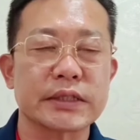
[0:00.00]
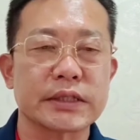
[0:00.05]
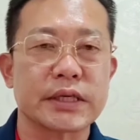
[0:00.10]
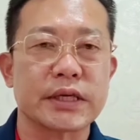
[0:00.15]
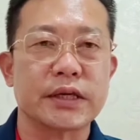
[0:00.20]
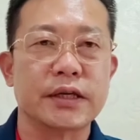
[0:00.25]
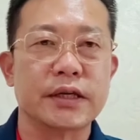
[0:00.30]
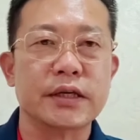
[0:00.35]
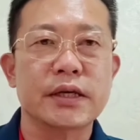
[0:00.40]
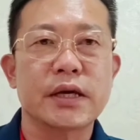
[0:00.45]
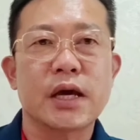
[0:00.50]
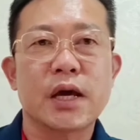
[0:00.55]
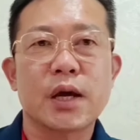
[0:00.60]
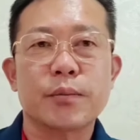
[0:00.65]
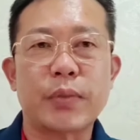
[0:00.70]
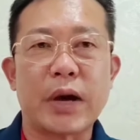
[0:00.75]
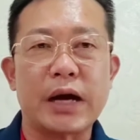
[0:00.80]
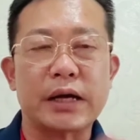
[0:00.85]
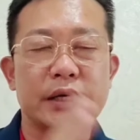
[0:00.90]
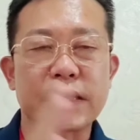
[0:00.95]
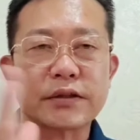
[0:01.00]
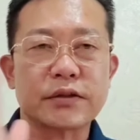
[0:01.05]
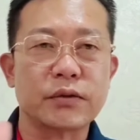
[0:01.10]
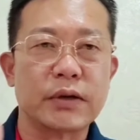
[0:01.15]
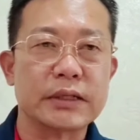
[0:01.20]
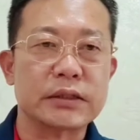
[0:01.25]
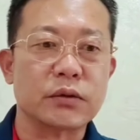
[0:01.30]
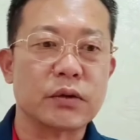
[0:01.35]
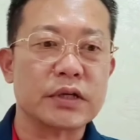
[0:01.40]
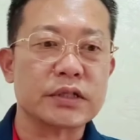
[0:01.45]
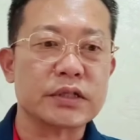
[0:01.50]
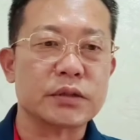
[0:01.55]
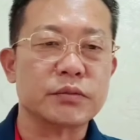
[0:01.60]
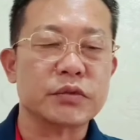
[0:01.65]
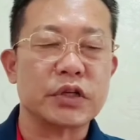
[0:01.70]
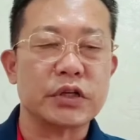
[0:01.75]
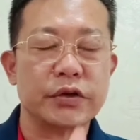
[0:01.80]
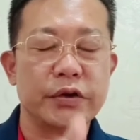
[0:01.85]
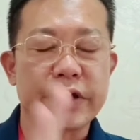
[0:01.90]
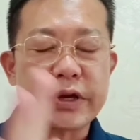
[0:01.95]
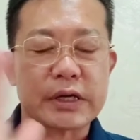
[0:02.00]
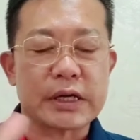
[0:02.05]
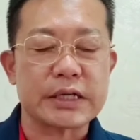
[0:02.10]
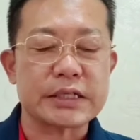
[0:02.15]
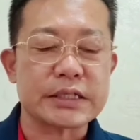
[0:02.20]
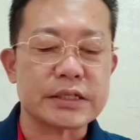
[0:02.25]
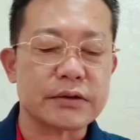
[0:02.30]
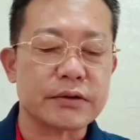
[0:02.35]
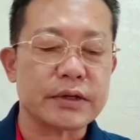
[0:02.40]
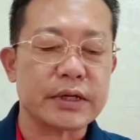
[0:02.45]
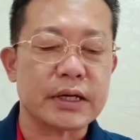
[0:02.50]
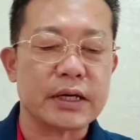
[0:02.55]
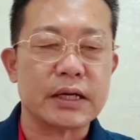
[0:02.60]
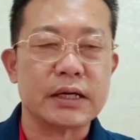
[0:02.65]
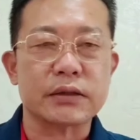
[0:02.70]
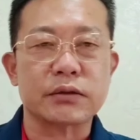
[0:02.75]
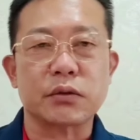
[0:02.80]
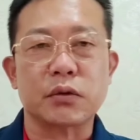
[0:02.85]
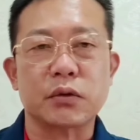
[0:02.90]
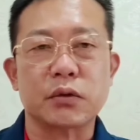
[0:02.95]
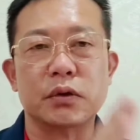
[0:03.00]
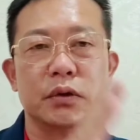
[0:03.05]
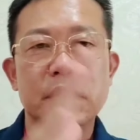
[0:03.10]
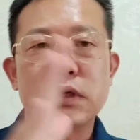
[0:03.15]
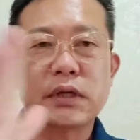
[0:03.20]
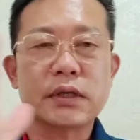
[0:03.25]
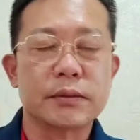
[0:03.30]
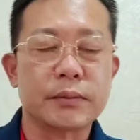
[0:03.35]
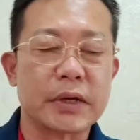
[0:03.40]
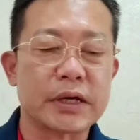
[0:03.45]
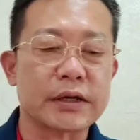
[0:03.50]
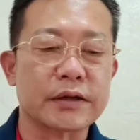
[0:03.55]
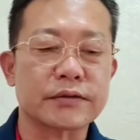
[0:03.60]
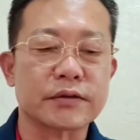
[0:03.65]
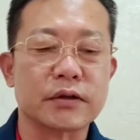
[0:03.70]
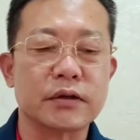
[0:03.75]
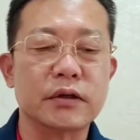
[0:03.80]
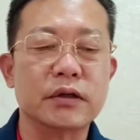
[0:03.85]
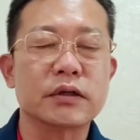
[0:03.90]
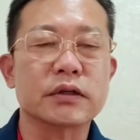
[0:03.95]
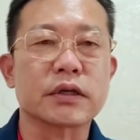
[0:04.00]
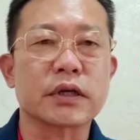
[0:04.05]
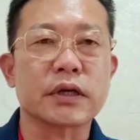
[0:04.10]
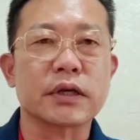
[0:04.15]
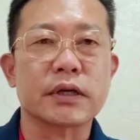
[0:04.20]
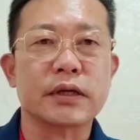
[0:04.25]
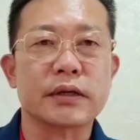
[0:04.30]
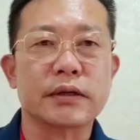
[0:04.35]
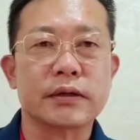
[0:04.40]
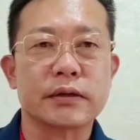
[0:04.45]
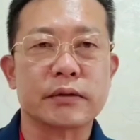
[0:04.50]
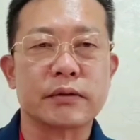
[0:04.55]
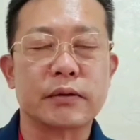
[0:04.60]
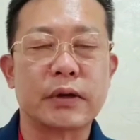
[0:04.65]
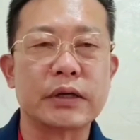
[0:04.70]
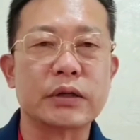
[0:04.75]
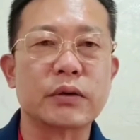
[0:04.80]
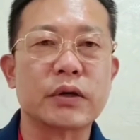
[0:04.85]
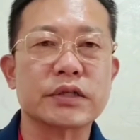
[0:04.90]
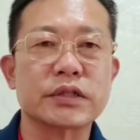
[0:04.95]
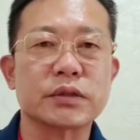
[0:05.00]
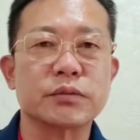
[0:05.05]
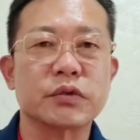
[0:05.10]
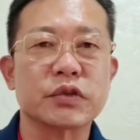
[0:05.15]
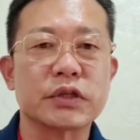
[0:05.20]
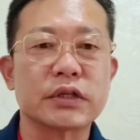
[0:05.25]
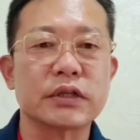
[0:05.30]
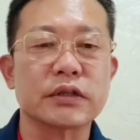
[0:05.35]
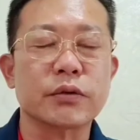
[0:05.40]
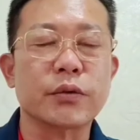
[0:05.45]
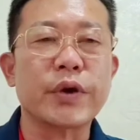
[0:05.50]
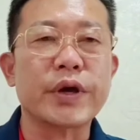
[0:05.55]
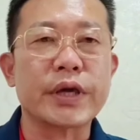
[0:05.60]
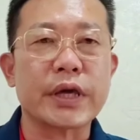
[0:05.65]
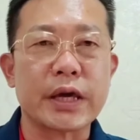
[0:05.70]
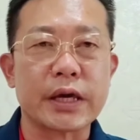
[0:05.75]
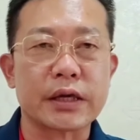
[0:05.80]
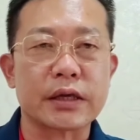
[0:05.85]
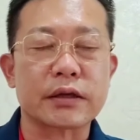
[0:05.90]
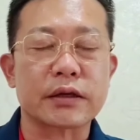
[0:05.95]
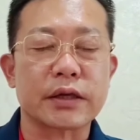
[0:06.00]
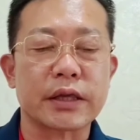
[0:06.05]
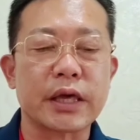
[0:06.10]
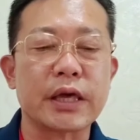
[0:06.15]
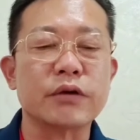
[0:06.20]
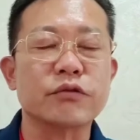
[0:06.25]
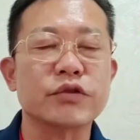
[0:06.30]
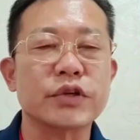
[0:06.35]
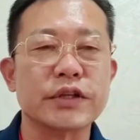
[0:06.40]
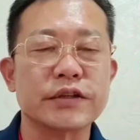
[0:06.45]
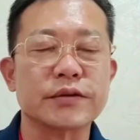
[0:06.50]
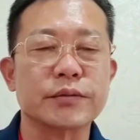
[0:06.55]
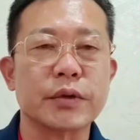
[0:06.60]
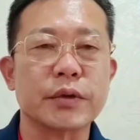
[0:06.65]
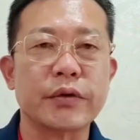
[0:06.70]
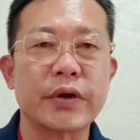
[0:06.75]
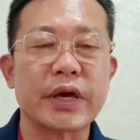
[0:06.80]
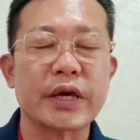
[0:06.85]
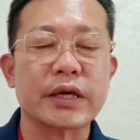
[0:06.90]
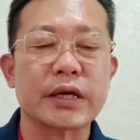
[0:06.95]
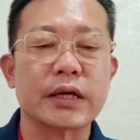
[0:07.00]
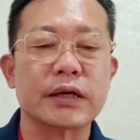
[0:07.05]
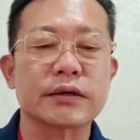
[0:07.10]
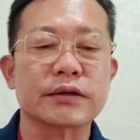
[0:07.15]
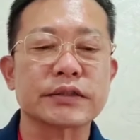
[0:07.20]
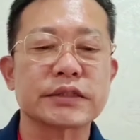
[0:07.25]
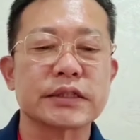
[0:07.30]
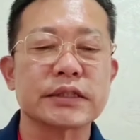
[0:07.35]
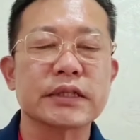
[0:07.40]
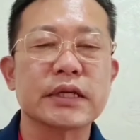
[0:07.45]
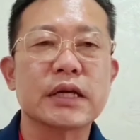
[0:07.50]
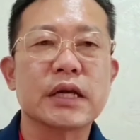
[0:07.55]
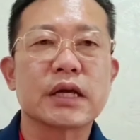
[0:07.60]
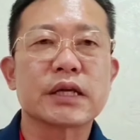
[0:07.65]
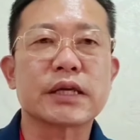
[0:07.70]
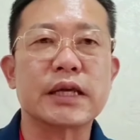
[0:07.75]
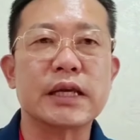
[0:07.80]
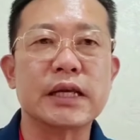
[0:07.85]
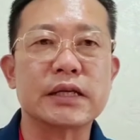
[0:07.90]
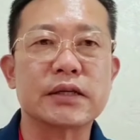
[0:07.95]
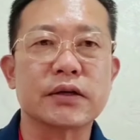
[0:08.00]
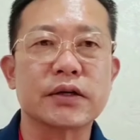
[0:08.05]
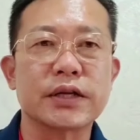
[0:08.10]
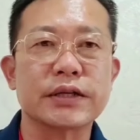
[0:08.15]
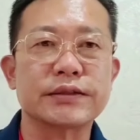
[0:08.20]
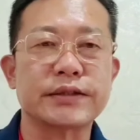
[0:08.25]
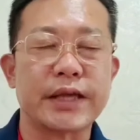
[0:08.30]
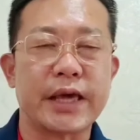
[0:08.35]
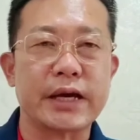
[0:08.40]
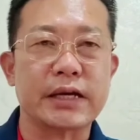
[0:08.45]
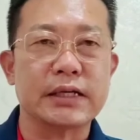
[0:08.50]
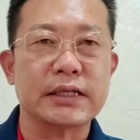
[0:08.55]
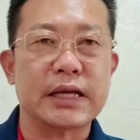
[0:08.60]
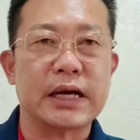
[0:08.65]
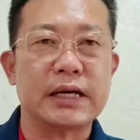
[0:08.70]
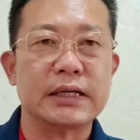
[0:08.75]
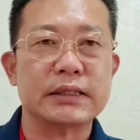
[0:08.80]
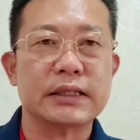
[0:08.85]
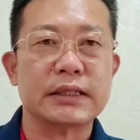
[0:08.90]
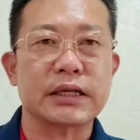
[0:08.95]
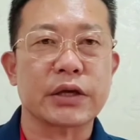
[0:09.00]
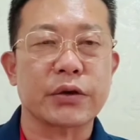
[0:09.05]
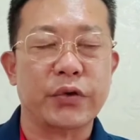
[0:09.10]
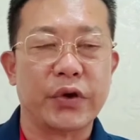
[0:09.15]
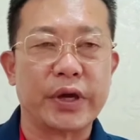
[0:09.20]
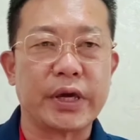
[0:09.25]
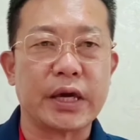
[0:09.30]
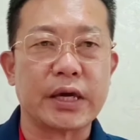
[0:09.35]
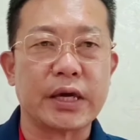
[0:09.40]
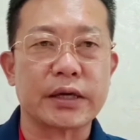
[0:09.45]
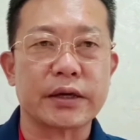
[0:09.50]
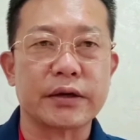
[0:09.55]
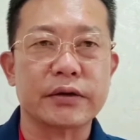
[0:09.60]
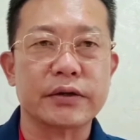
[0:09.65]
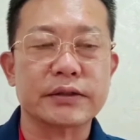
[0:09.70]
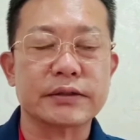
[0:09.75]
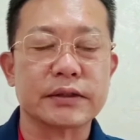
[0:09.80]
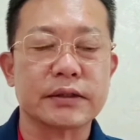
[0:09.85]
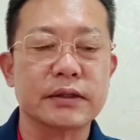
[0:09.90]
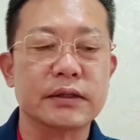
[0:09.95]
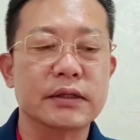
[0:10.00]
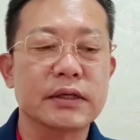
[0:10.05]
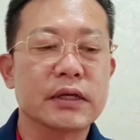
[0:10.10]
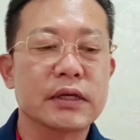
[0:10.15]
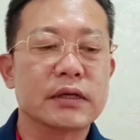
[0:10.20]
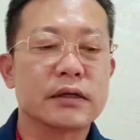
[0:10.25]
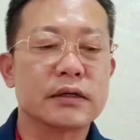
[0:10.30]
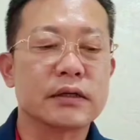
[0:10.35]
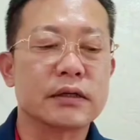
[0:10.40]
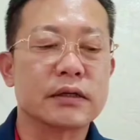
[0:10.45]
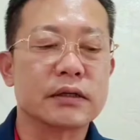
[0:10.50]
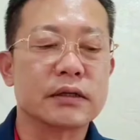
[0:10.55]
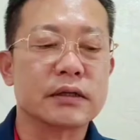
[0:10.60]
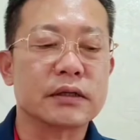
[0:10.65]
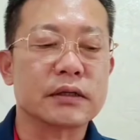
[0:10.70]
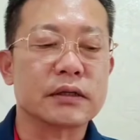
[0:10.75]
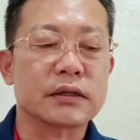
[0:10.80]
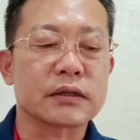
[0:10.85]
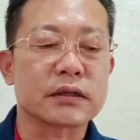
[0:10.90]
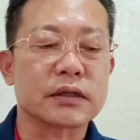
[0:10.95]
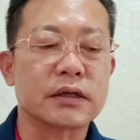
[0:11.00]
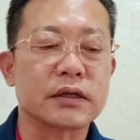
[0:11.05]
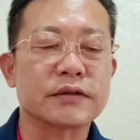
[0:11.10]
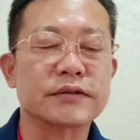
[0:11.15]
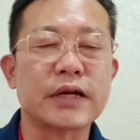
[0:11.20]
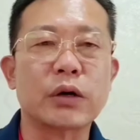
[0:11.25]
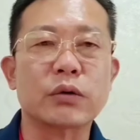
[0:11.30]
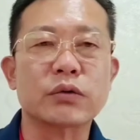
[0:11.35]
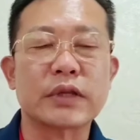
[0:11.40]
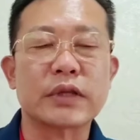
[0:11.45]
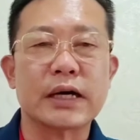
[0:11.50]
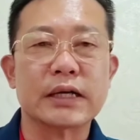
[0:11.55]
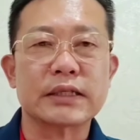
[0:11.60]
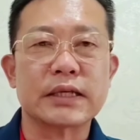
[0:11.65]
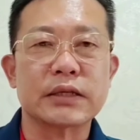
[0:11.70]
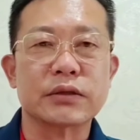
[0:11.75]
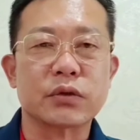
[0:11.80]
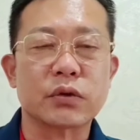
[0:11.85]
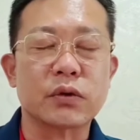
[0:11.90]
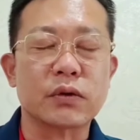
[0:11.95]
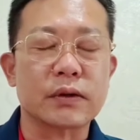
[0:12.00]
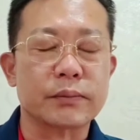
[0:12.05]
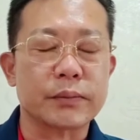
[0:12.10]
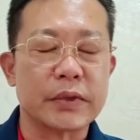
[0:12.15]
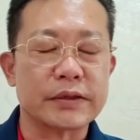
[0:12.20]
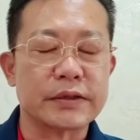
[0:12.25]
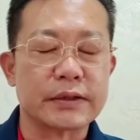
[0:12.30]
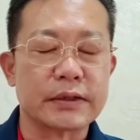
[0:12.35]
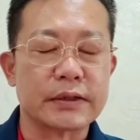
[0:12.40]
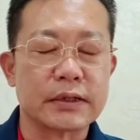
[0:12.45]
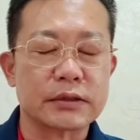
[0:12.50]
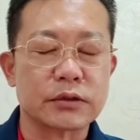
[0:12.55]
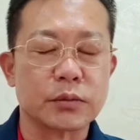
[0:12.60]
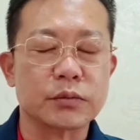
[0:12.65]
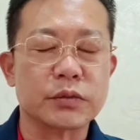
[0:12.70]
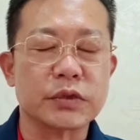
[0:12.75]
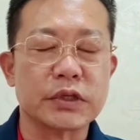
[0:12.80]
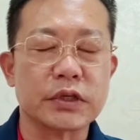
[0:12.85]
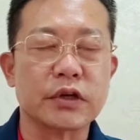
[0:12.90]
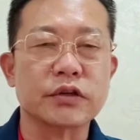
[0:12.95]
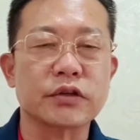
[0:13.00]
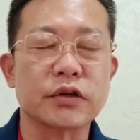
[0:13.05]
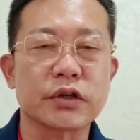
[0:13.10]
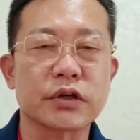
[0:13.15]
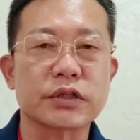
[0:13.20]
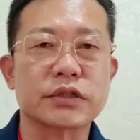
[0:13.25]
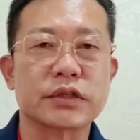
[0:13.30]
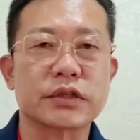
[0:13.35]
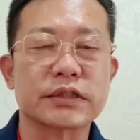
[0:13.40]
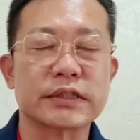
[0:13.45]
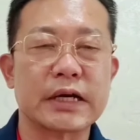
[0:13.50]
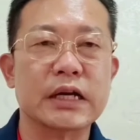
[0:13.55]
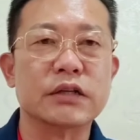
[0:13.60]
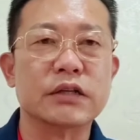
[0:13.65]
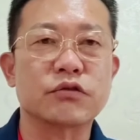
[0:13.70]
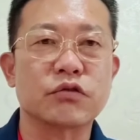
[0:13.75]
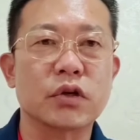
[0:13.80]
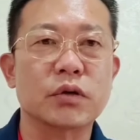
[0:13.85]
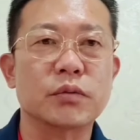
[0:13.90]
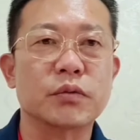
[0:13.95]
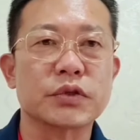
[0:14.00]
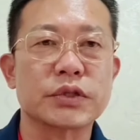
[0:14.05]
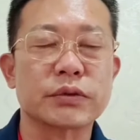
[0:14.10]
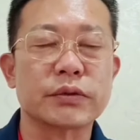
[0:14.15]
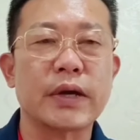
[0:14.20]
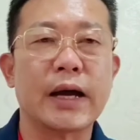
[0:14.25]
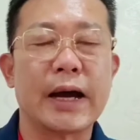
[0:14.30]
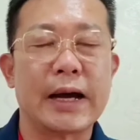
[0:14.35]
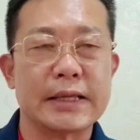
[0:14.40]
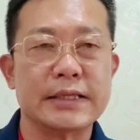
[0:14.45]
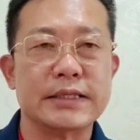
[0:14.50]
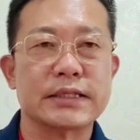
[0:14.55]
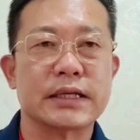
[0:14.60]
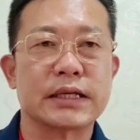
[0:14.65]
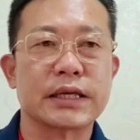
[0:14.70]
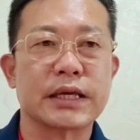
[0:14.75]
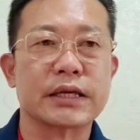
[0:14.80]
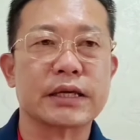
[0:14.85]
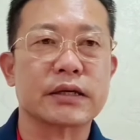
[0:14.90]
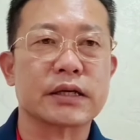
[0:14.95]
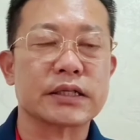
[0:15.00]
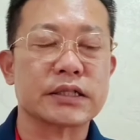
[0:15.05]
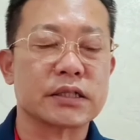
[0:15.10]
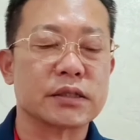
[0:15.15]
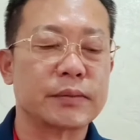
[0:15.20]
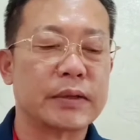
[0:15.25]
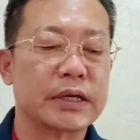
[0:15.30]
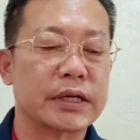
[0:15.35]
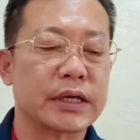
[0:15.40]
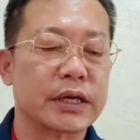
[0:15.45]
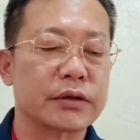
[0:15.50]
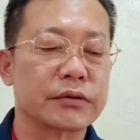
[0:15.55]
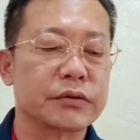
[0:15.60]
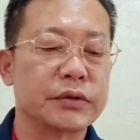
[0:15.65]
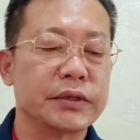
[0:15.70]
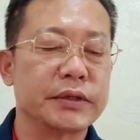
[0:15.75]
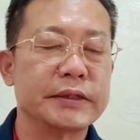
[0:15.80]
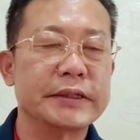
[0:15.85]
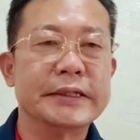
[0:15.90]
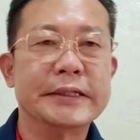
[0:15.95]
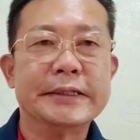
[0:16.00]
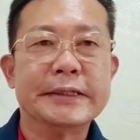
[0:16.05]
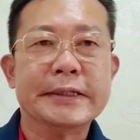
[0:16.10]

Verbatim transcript: 특히 밖에서 활동하시는 분들 여행 가시거나 또 밖에서 예, 어, 활동하시는 분들은 횡액의 운이 있습니다. 횡액이라는 것은 길거리에서 액을 당한다는 게 횡액이에요. 그래서 어, 이런 사고 당하지 않도록 매사를 좀 여기저기 잘 둘러보시고요. 안전하게 이끌어 가시길 바라겠고요.